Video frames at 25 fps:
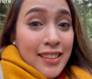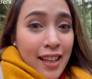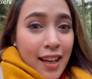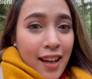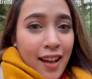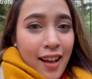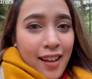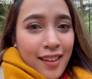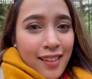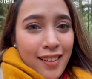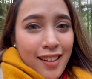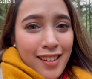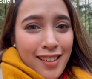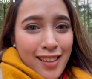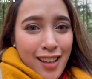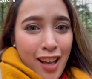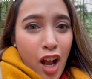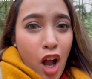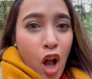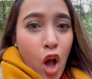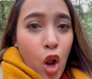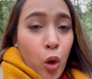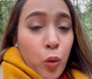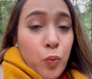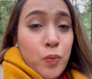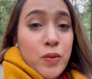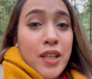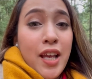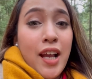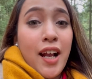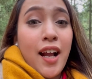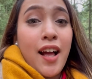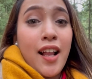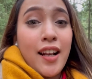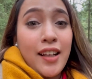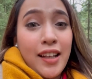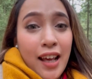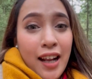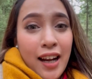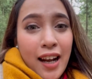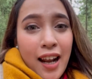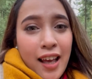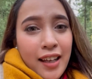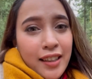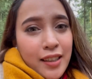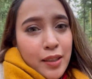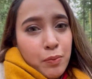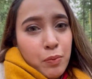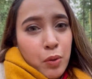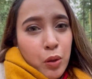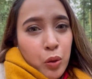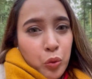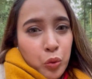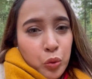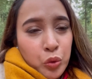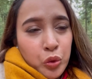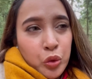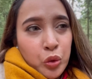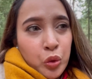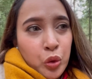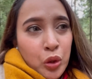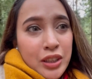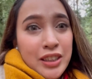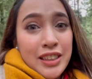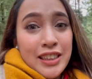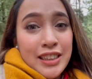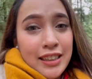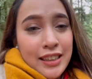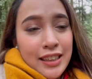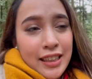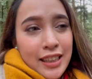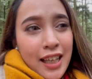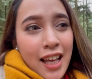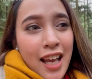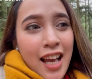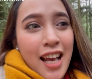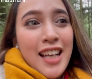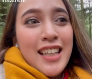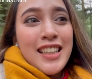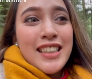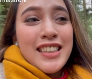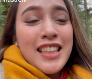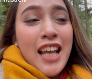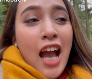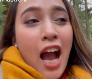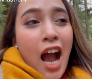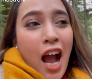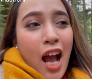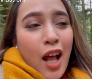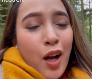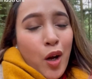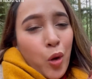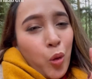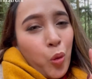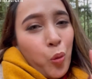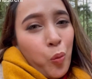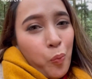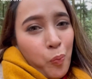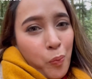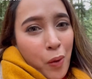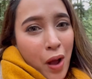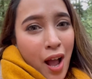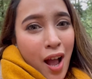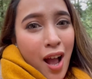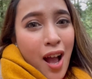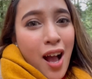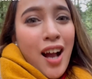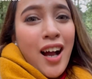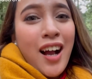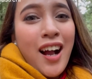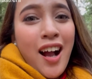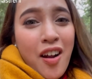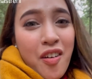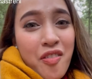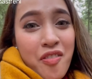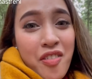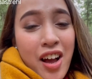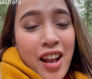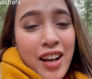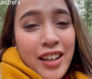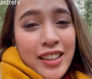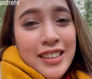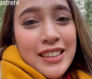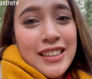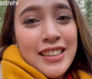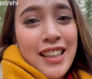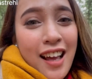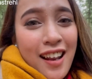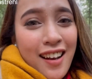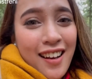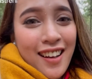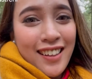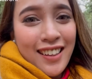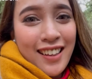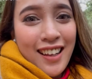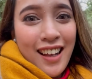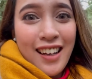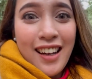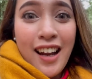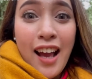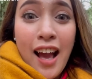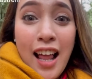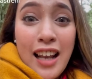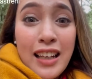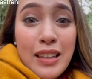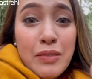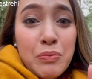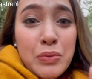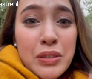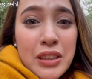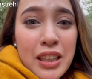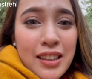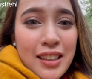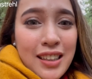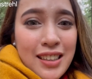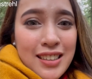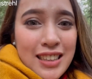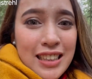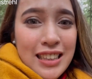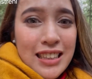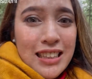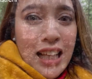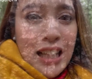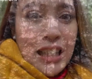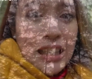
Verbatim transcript: katanya kalau misalnya kalian lagi berkunjung ke sini, jangan lupa ngafalin jalan karena kalian bisa tersesat.